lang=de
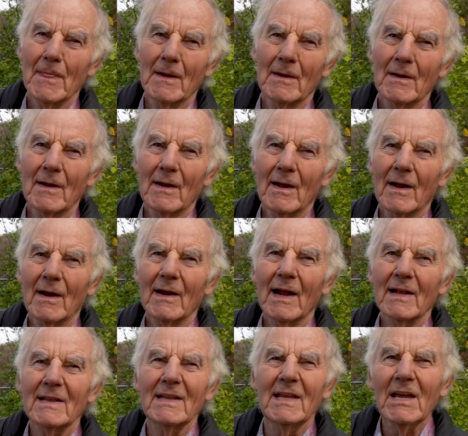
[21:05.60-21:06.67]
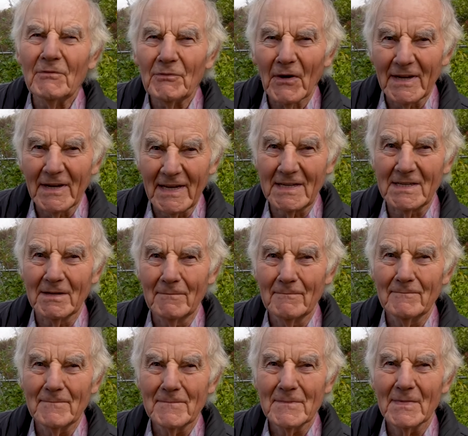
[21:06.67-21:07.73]
Ist ja also schon tiefer nicht. flach,
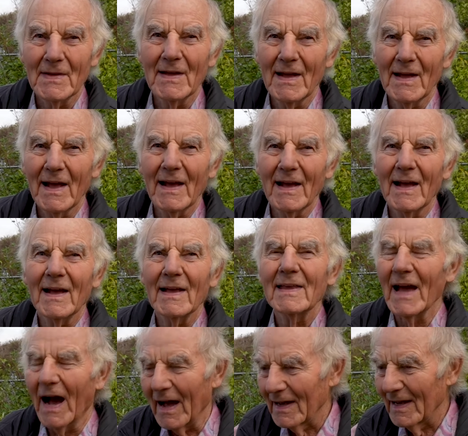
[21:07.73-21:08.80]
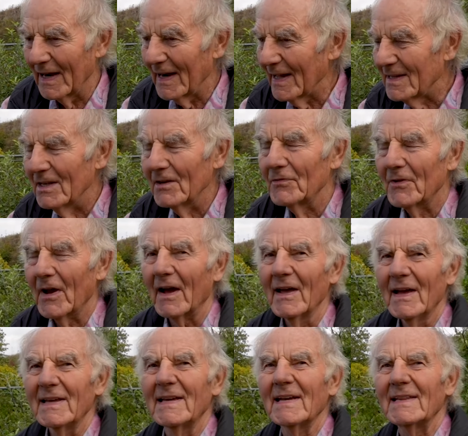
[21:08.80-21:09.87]
relativ flach. Ja, sogar. relativ flach.
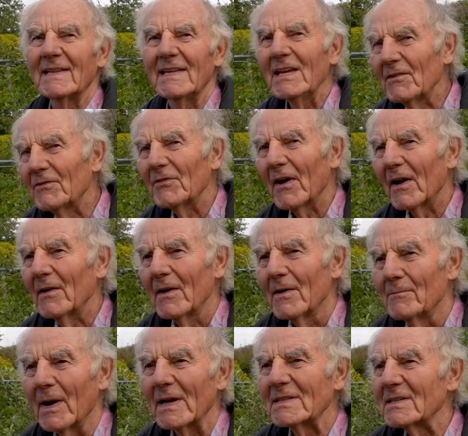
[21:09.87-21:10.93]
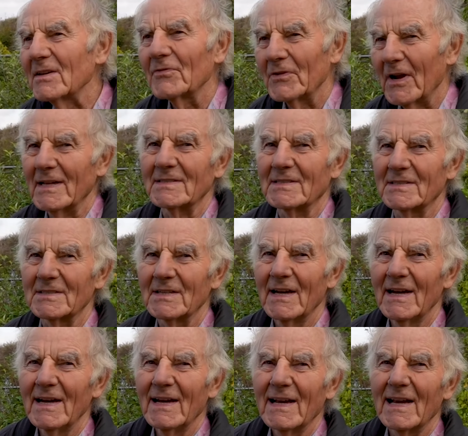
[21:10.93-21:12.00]
Je tiefer man sie pflanzt,
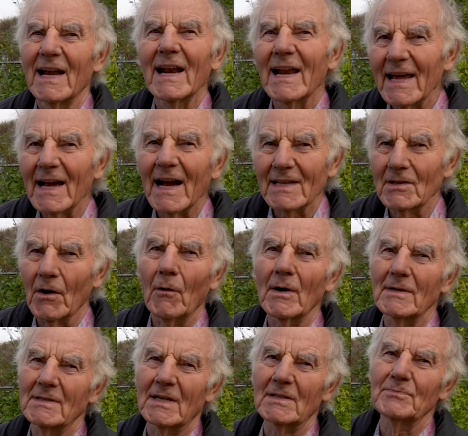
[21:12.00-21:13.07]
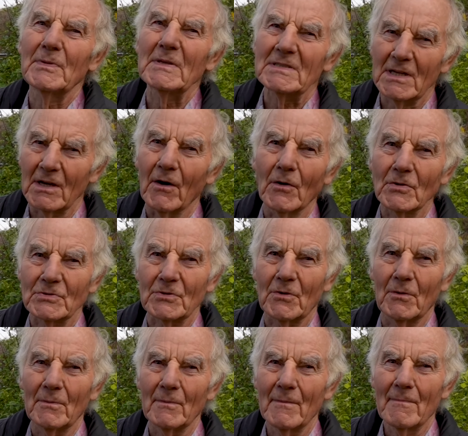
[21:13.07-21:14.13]
je länger dauert das, bis die
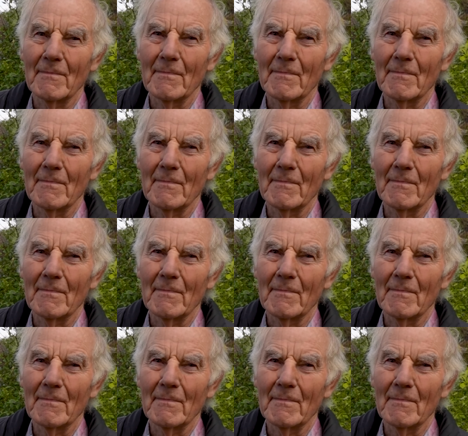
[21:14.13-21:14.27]
rauskommen. Mhm.